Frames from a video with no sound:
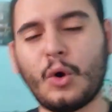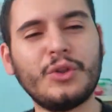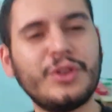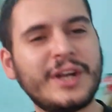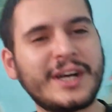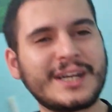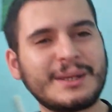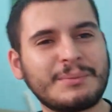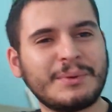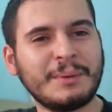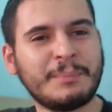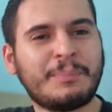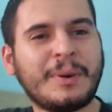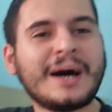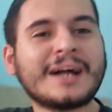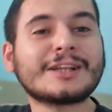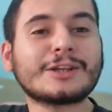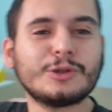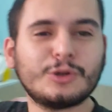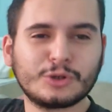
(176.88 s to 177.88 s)
Onları bir
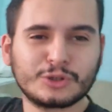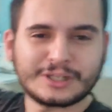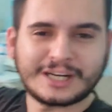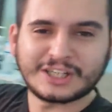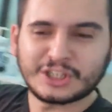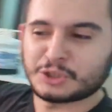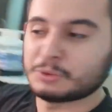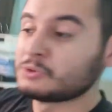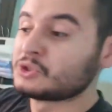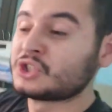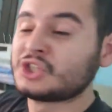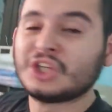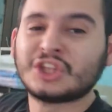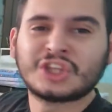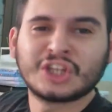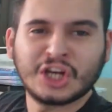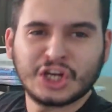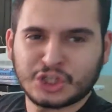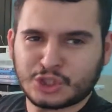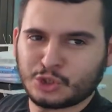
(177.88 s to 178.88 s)
bantlıyoruz kardeşim
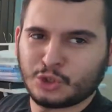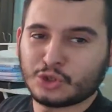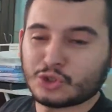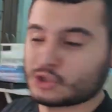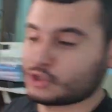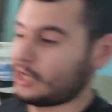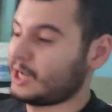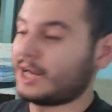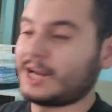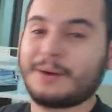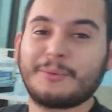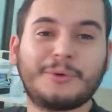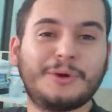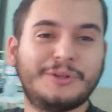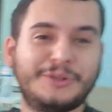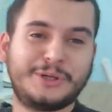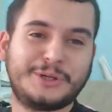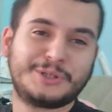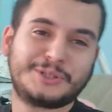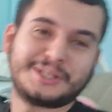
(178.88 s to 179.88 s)
streçliyoruz falan
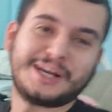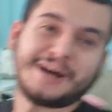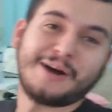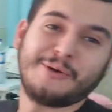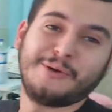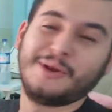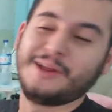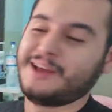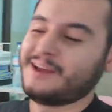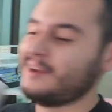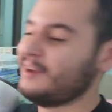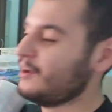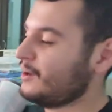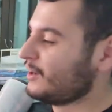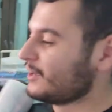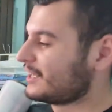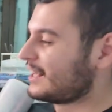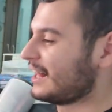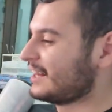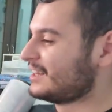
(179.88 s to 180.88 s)
gönderiyoruz ya öyle.
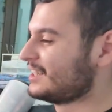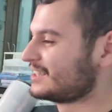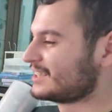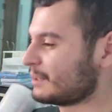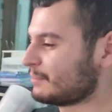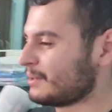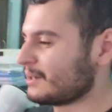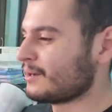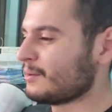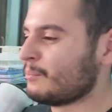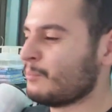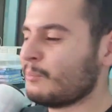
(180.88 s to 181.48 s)
Geldiği zaman